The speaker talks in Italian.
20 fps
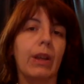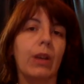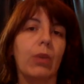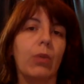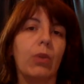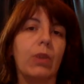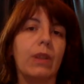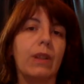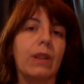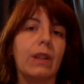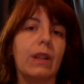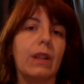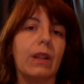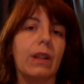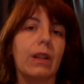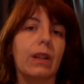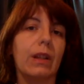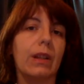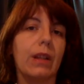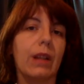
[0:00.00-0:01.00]
quindi
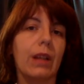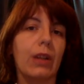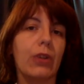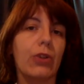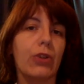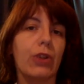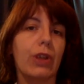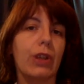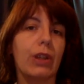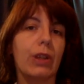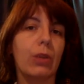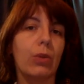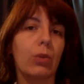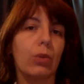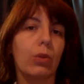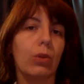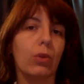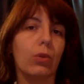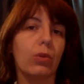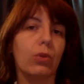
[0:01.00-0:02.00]
in realtà le scene di
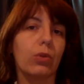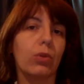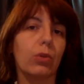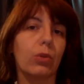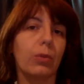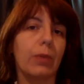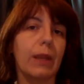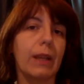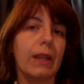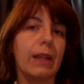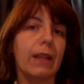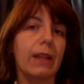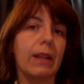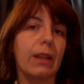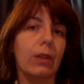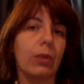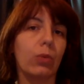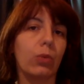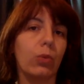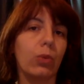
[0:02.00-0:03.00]
nudo non sono mai
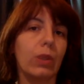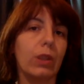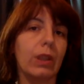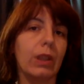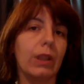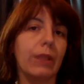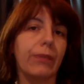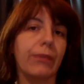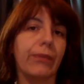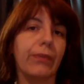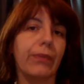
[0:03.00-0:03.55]
gratuite.